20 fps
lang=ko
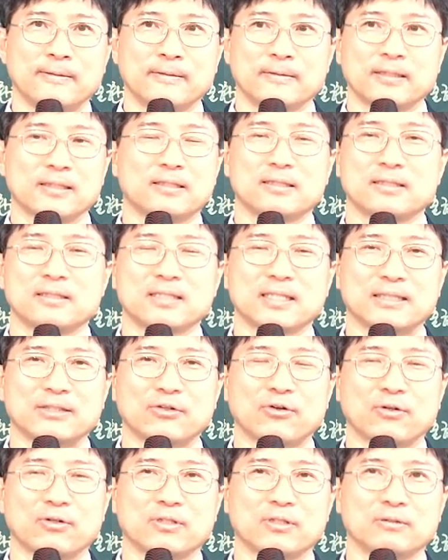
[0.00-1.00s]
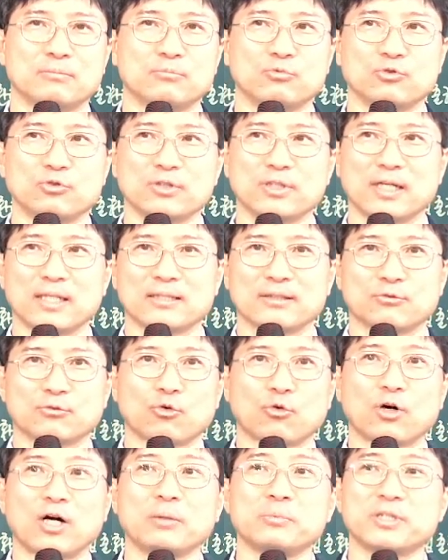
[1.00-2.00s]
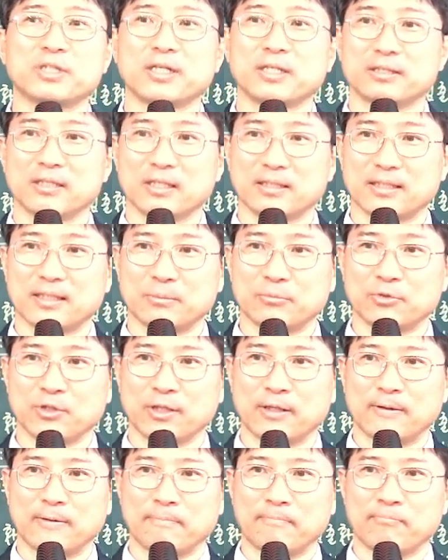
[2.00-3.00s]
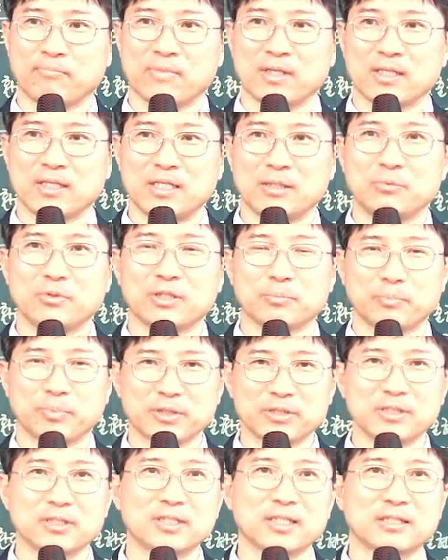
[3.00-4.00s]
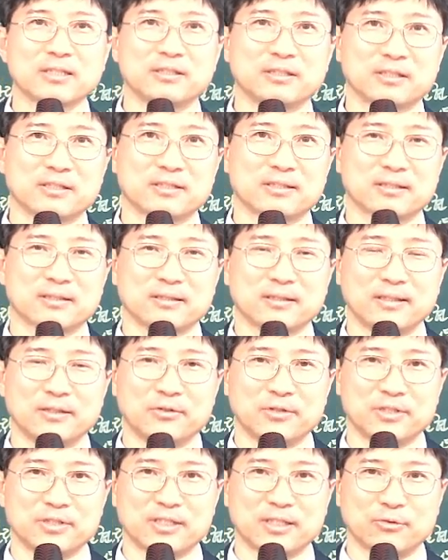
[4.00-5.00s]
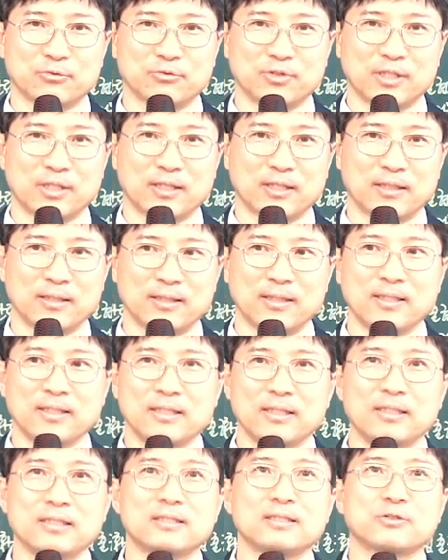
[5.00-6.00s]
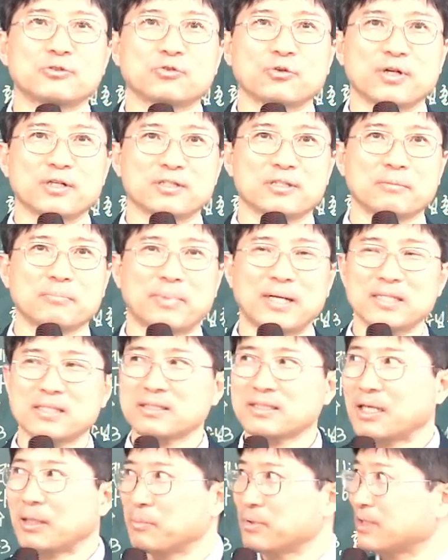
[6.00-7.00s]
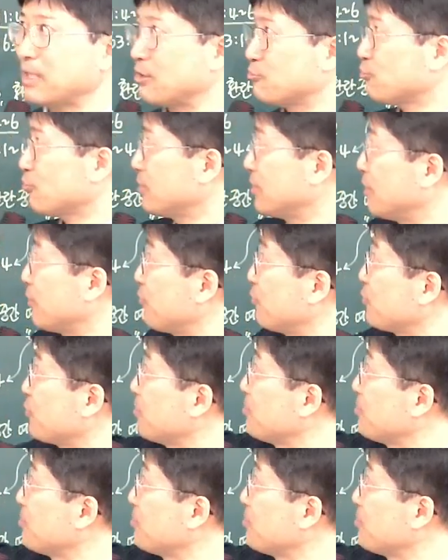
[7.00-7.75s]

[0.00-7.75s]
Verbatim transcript: 근데 그렇지 않아요. 그 무기라는 건 통합이 돼야 되기 때문에 이번에 뼈저리게 느꼈을 거예요, 러시아 군대가. 이걸 통해서 발전하면 나중에 내려올